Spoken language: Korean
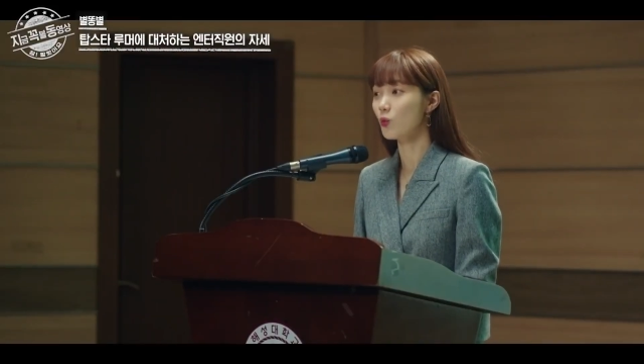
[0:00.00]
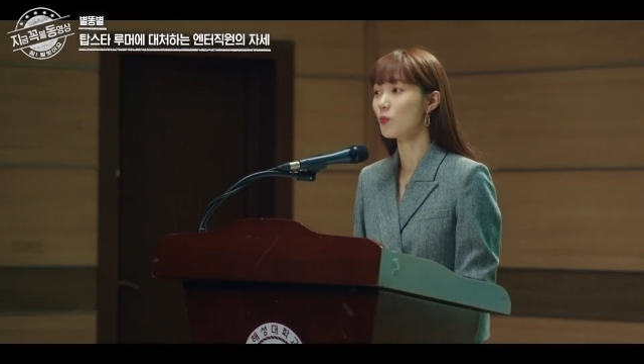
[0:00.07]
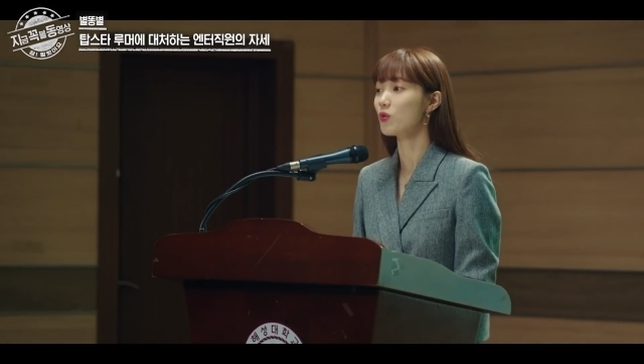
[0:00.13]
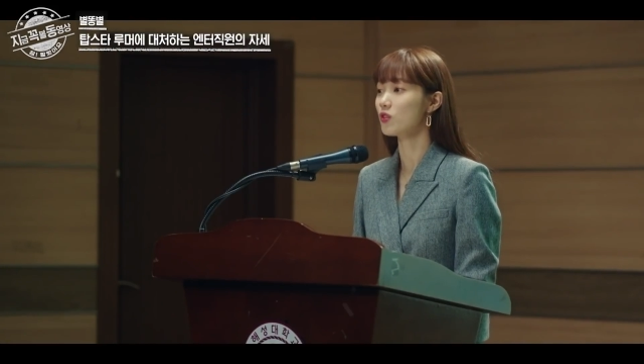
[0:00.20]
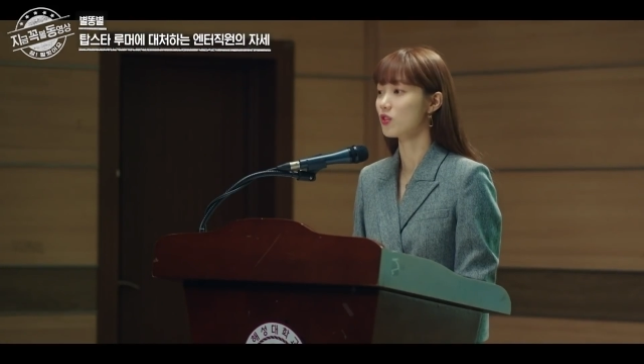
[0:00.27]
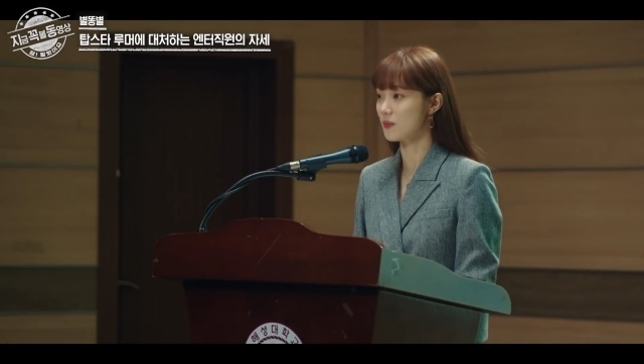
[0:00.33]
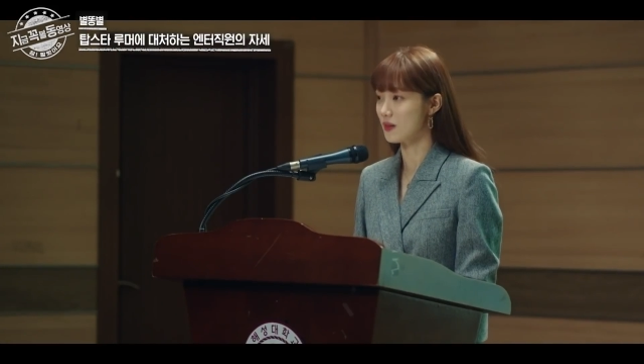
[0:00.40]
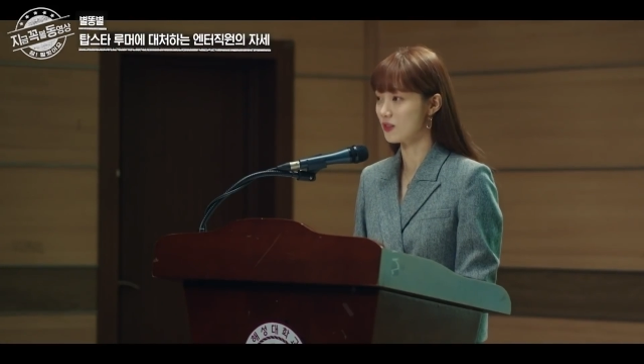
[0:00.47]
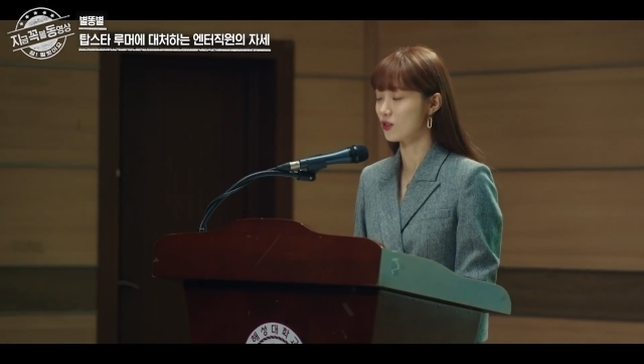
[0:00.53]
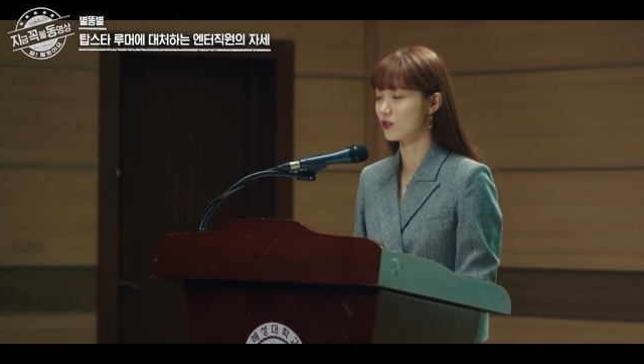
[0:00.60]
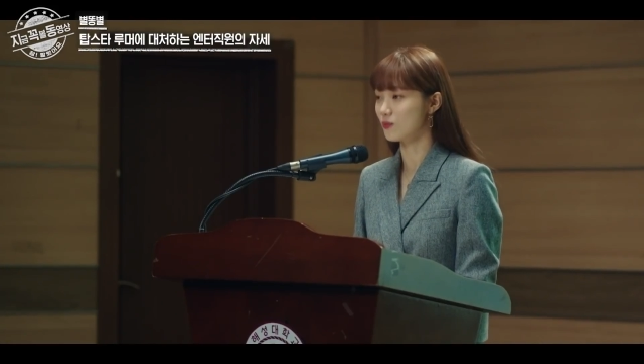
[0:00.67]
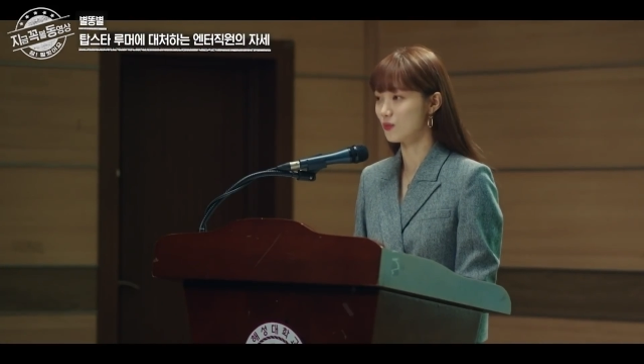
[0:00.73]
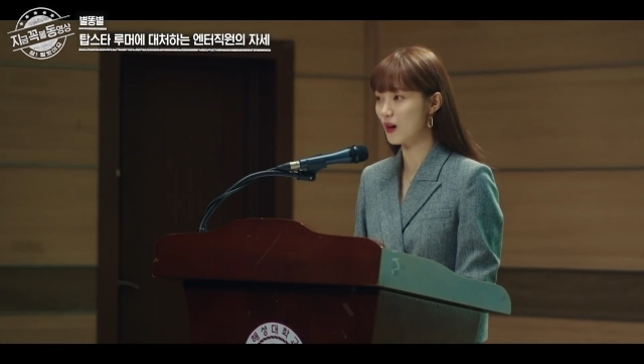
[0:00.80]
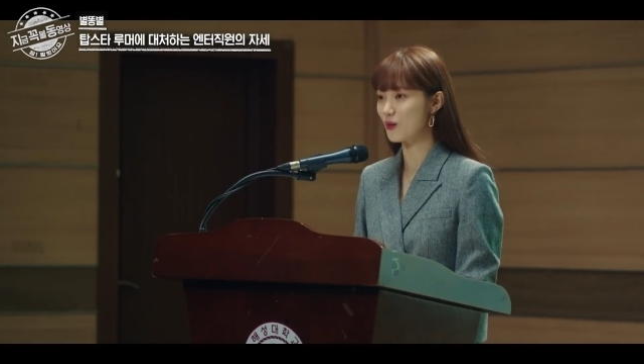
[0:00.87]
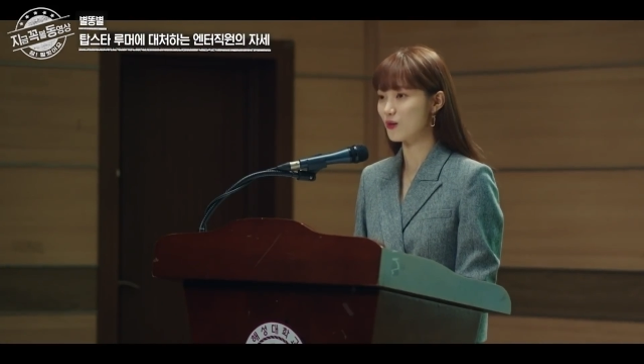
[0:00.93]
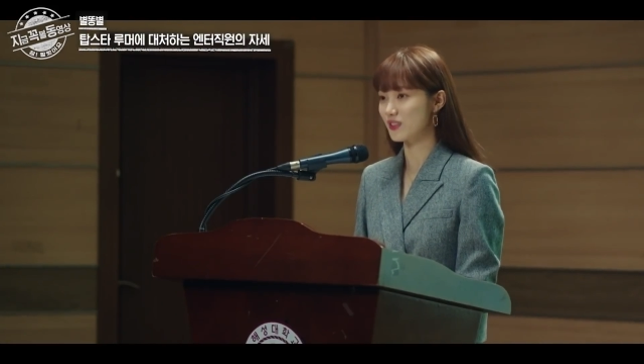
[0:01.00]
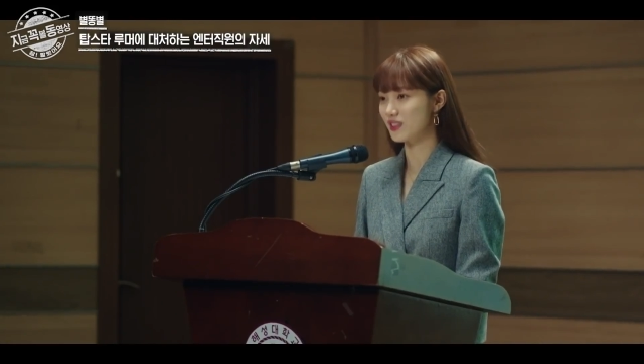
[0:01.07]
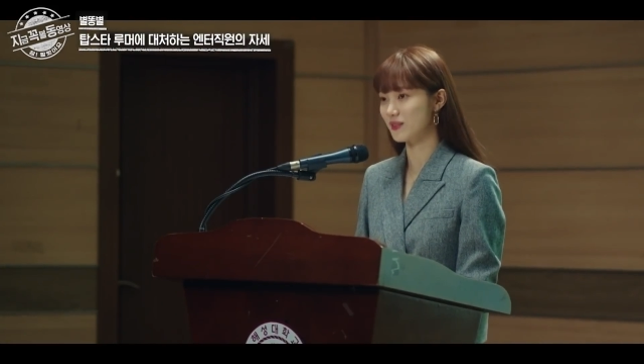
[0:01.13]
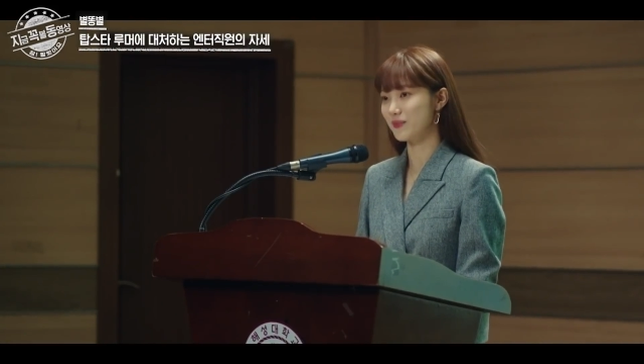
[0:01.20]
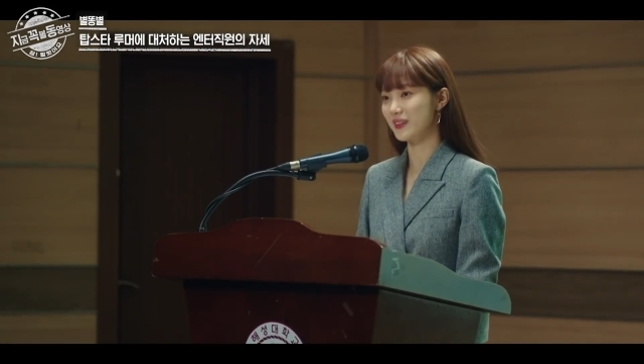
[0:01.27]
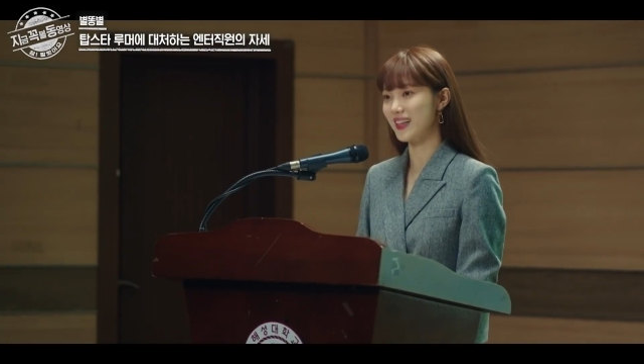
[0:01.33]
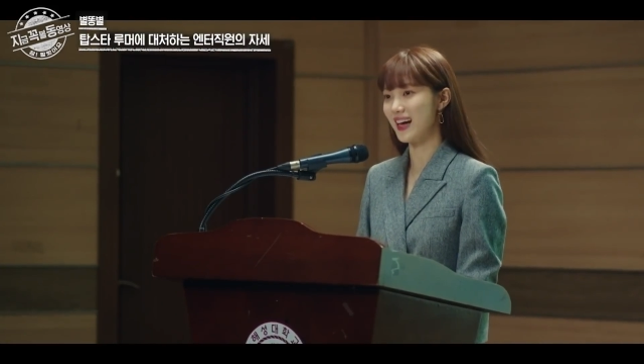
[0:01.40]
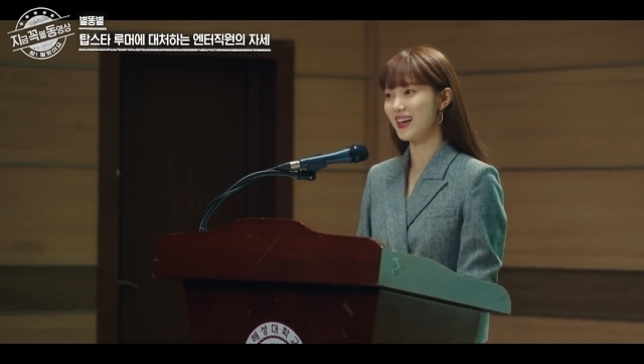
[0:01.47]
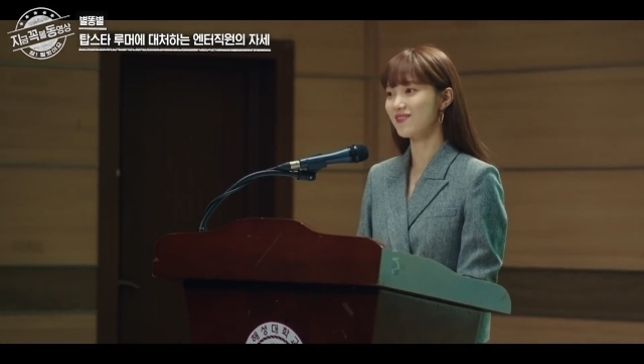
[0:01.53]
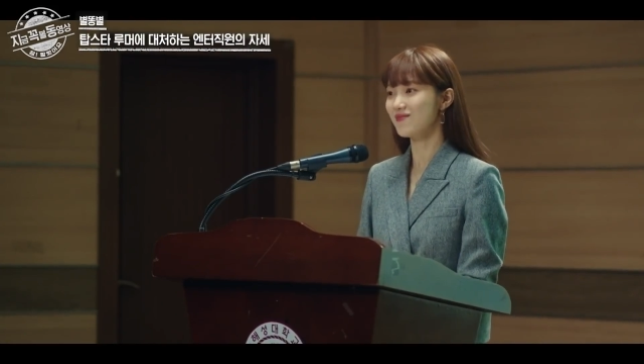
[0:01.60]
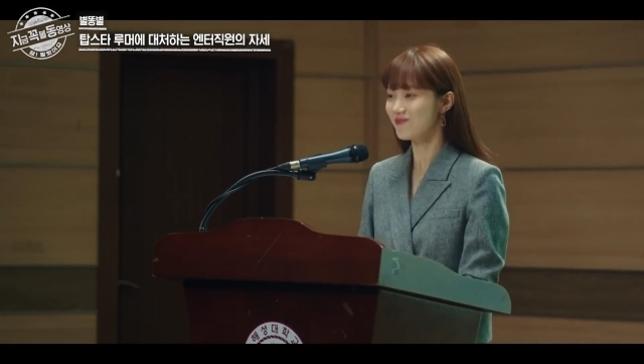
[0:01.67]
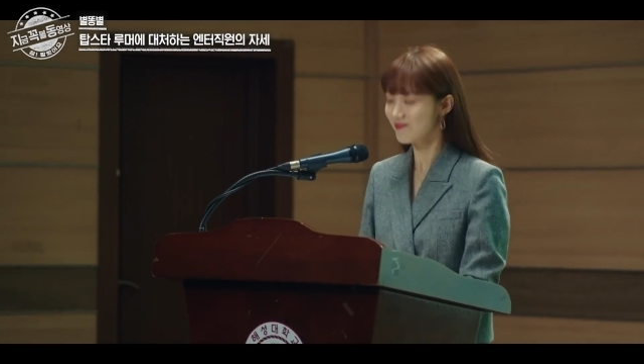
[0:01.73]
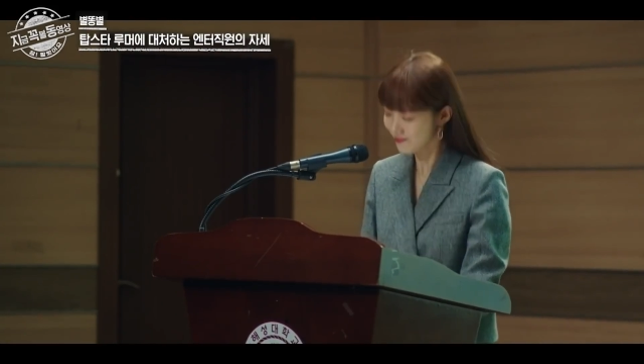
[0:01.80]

홍보팀에서 근무하고 있습니다